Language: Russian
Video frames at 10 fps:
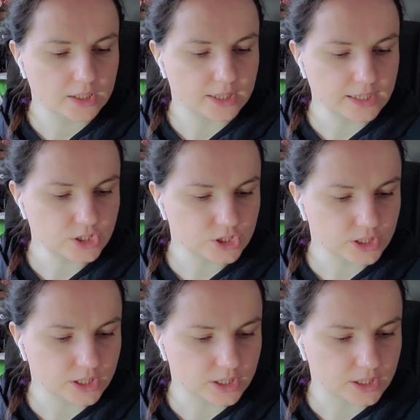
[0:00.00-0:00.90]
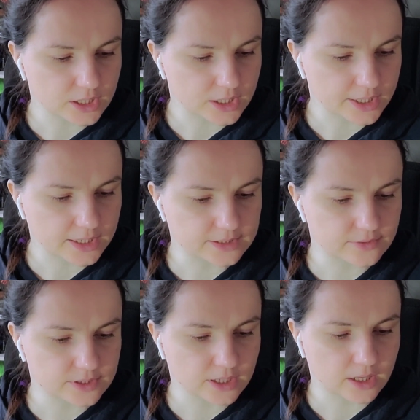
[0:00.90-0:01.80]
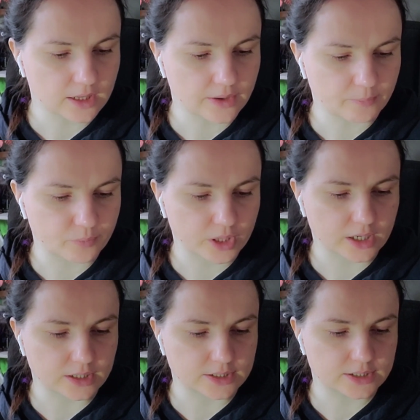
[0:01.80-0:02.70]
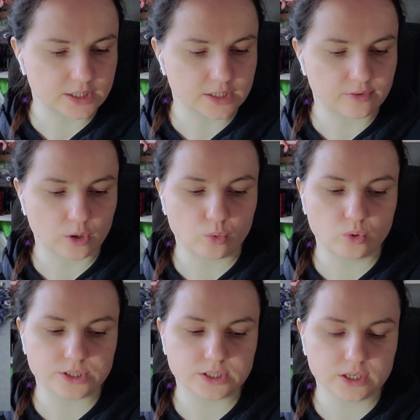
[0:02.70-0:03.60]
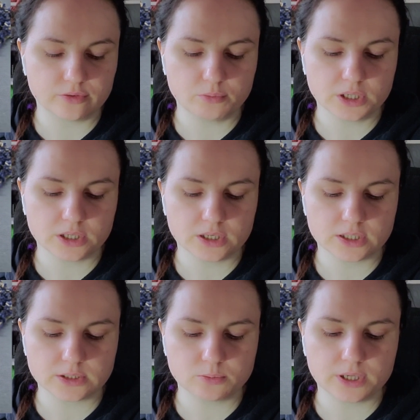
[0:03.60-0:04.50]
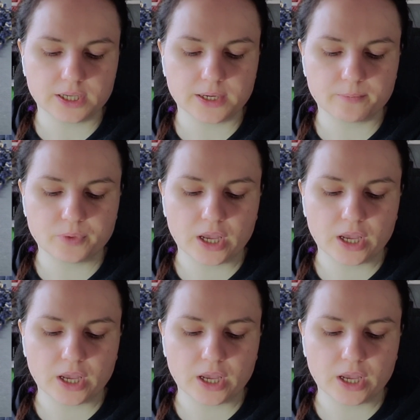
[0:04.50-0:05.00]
Дальше э, я связала э, серого котика в микроразмере.